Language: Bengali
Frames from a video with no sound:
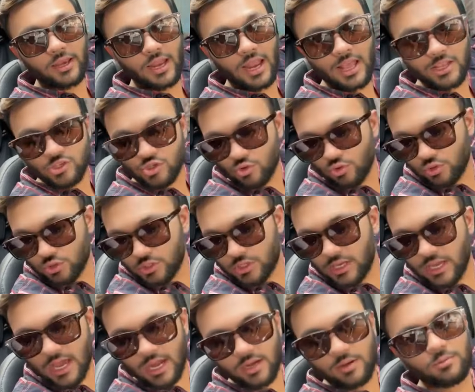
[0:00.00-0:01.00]
লাঞ্চ করছি
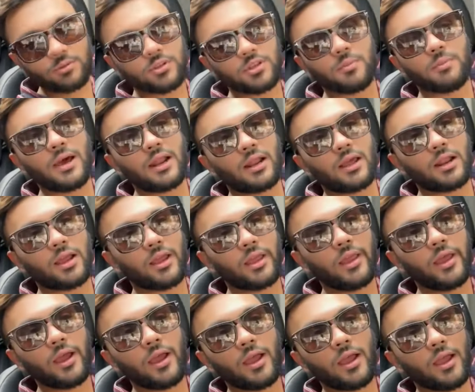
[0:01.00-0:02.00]
গাড়ির মধ্যে বার্গার খেয়ে
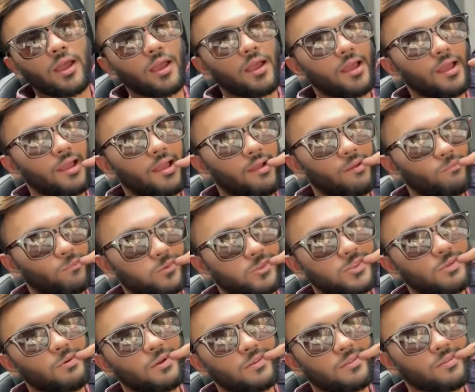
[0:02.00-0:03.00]
বুঝতে
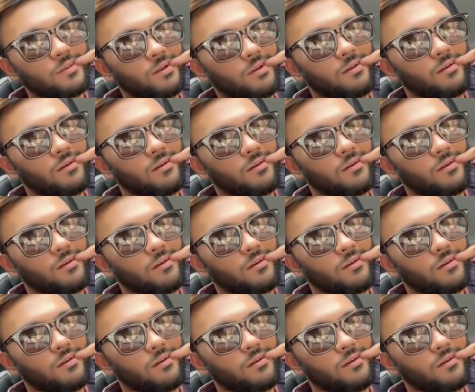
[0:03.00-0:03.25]
পারছো